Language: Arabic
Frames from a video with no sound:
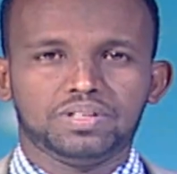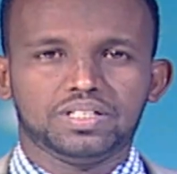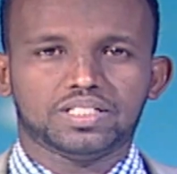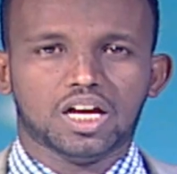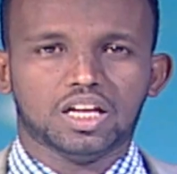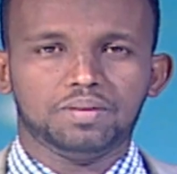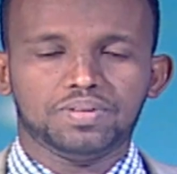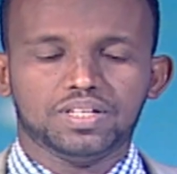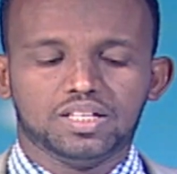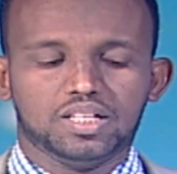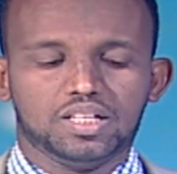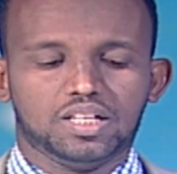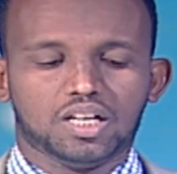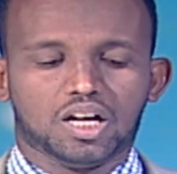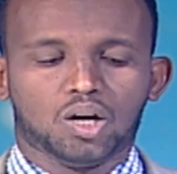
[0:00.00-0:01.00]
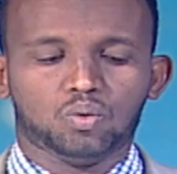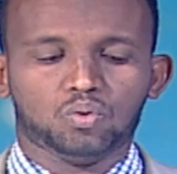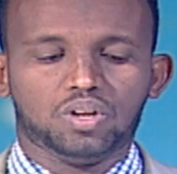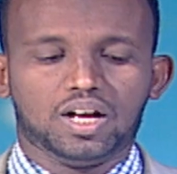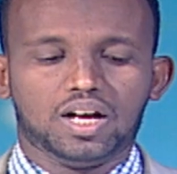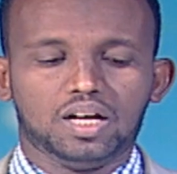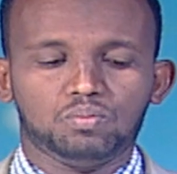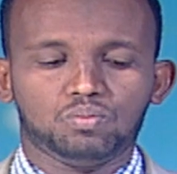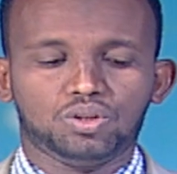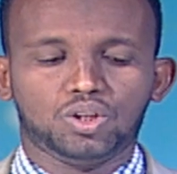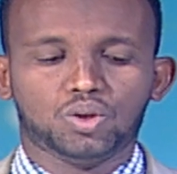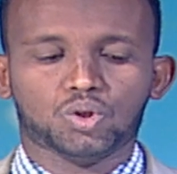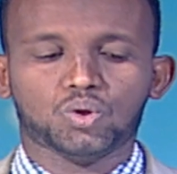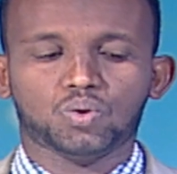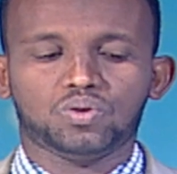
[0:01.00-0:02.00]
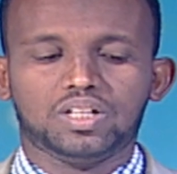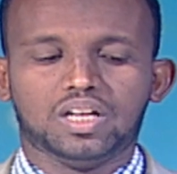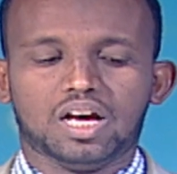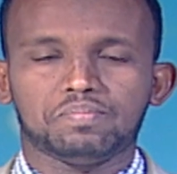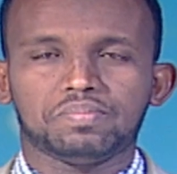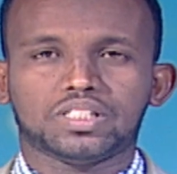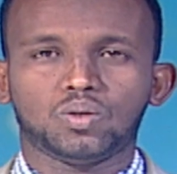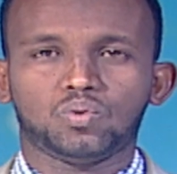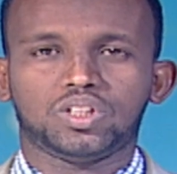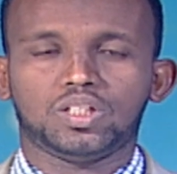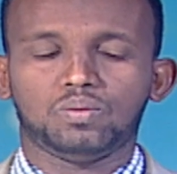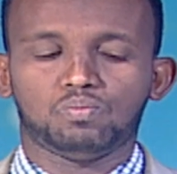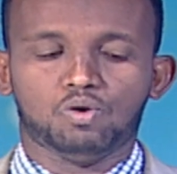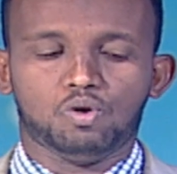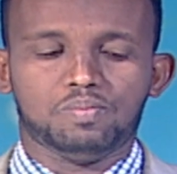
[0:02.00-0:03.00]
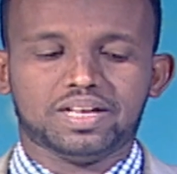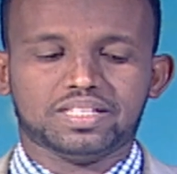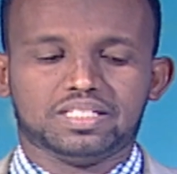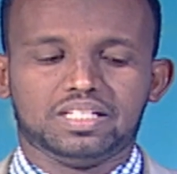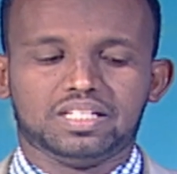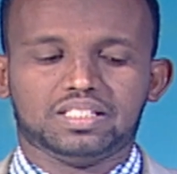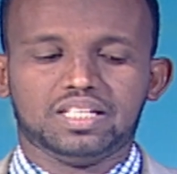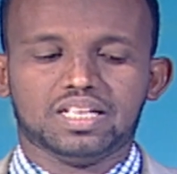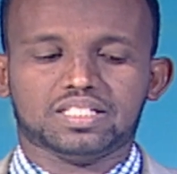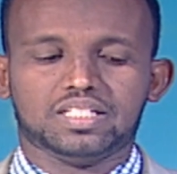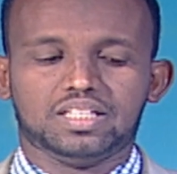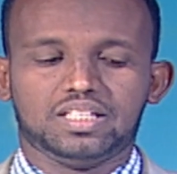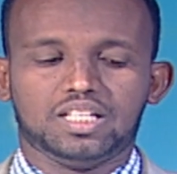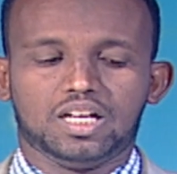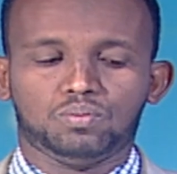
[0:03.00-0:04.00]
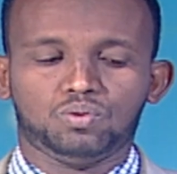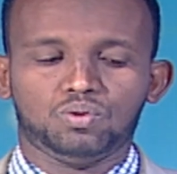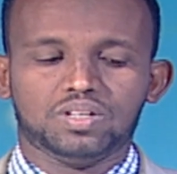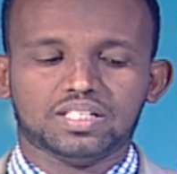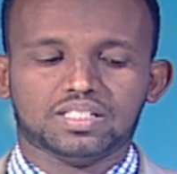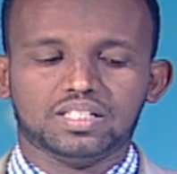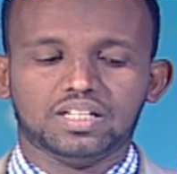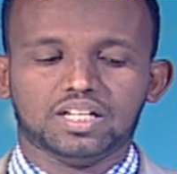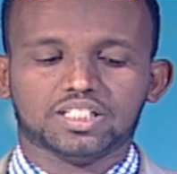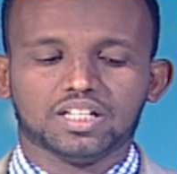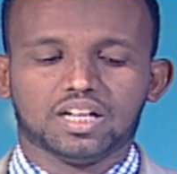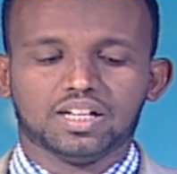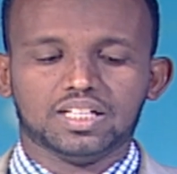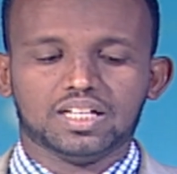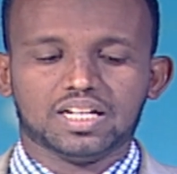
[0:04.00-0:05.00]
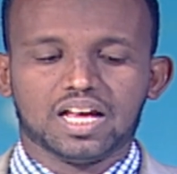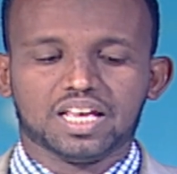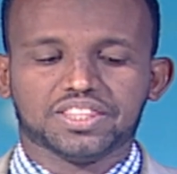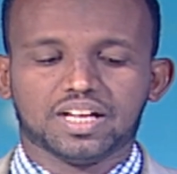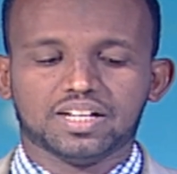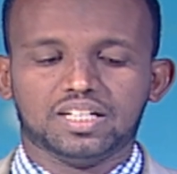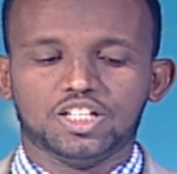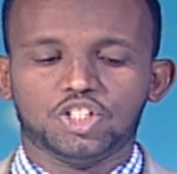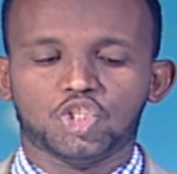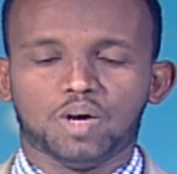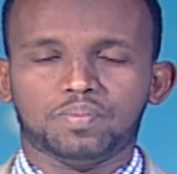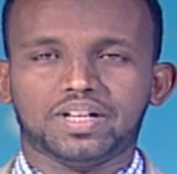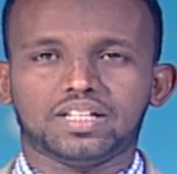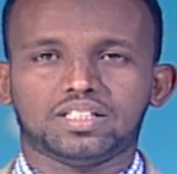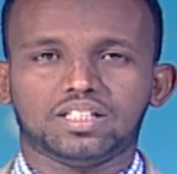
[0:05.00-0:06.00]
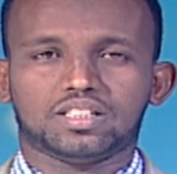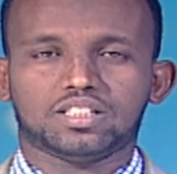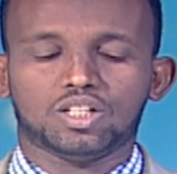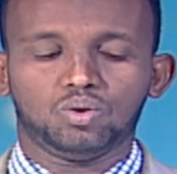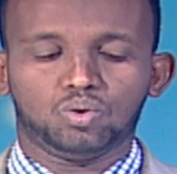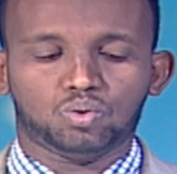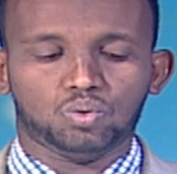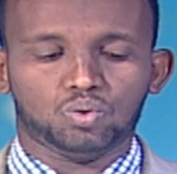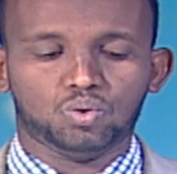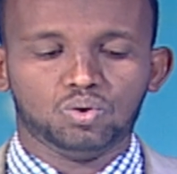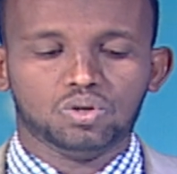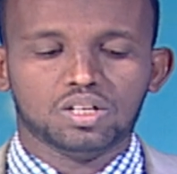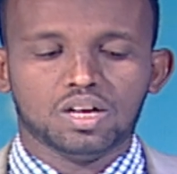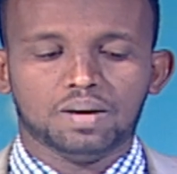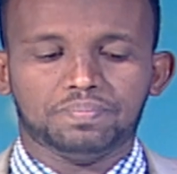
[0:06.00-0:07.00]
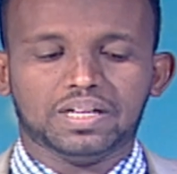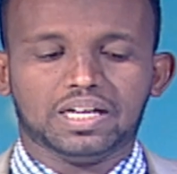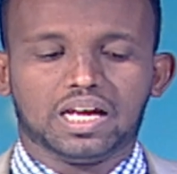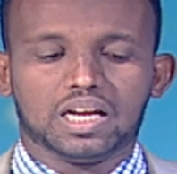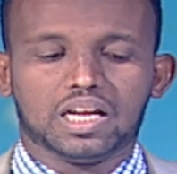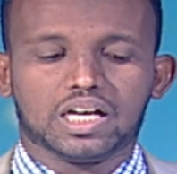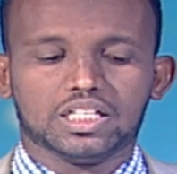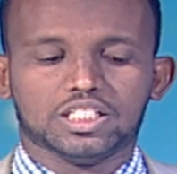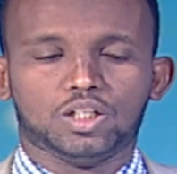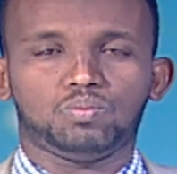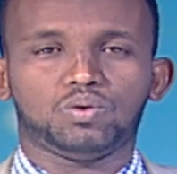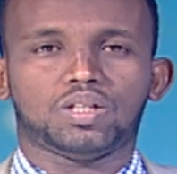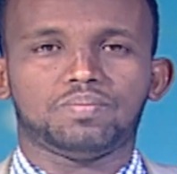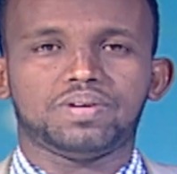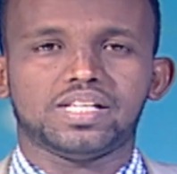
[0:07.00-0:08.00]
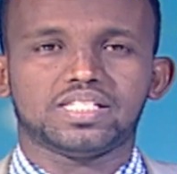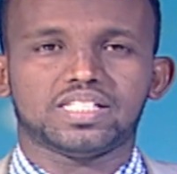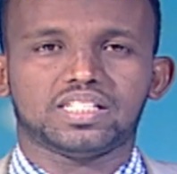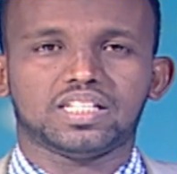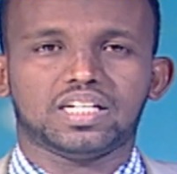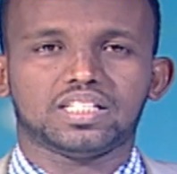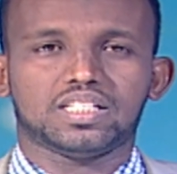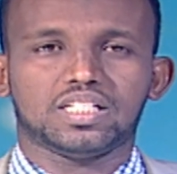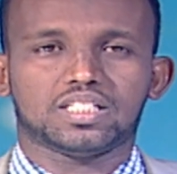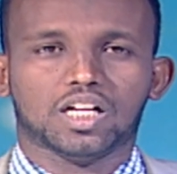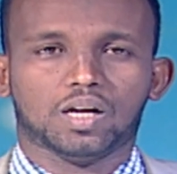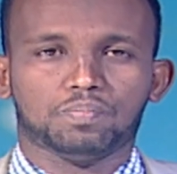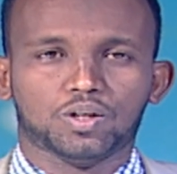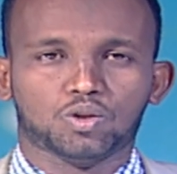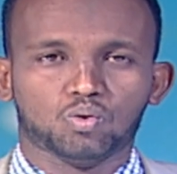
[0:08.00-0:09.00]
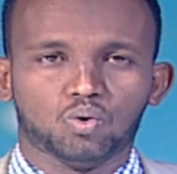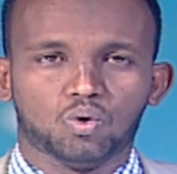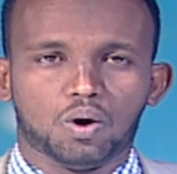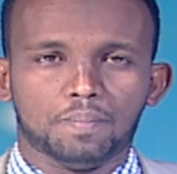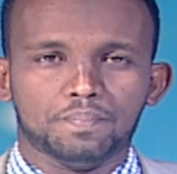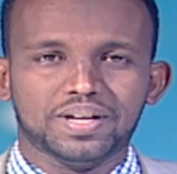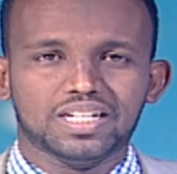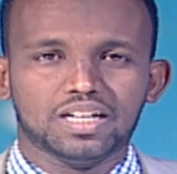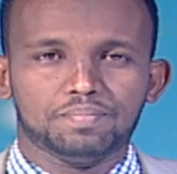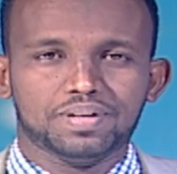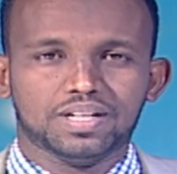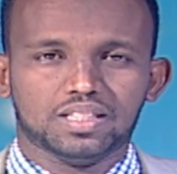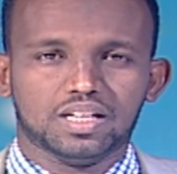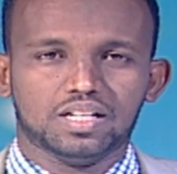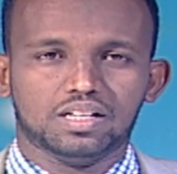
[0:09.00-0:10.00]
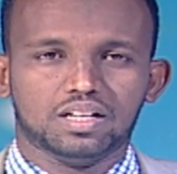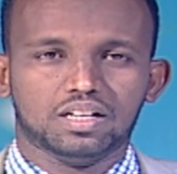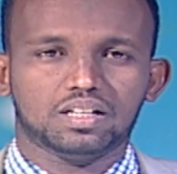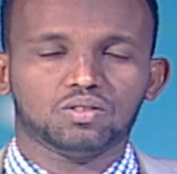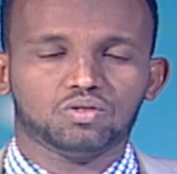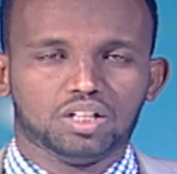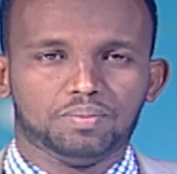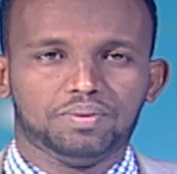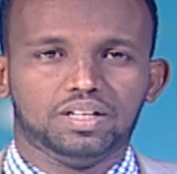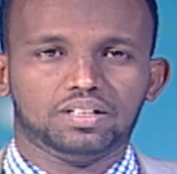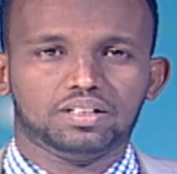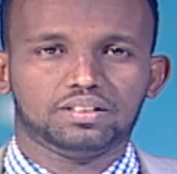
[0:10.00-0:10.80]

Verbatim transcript: من جانبه أوضح مدير الشؤون العامة والدبلوماسية السيد عبد ياسين أشار إلى الآثار الإيجابية التي تنتج من العلاقات المتميزة التي تربط بين البلدين نتابع